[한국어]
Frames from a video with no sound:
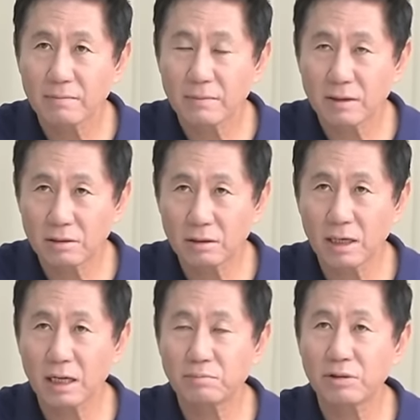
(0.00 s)

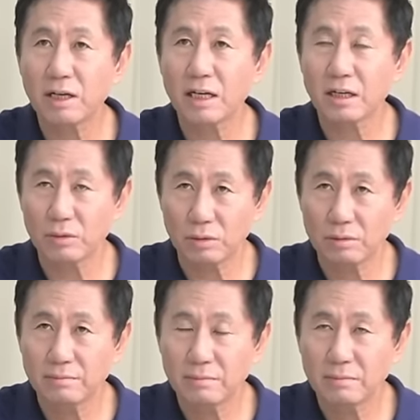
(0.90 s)
그러나 불행하게도
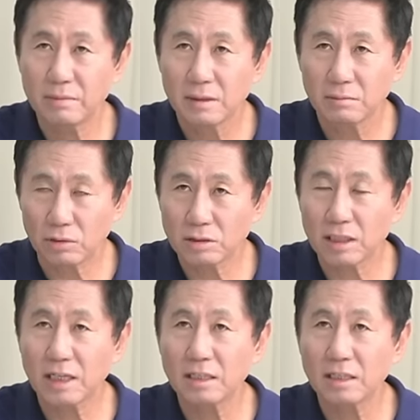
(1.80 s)
물론 잘한